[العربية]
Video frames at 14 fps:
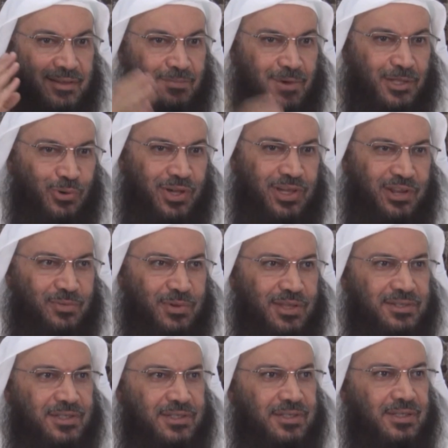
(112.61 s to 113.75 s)
ما تغير
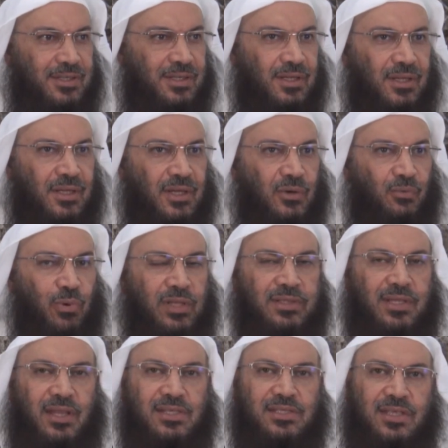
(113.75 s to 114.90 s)
بيدك وأنت
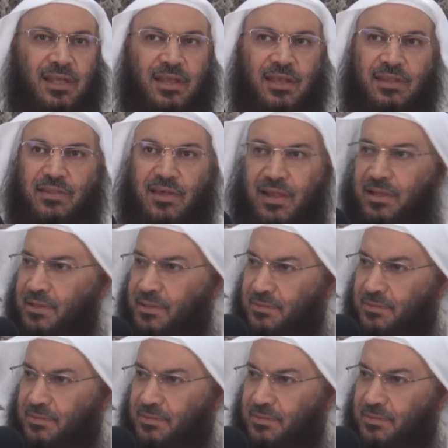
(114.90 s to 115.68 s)
لست أهلا لذلك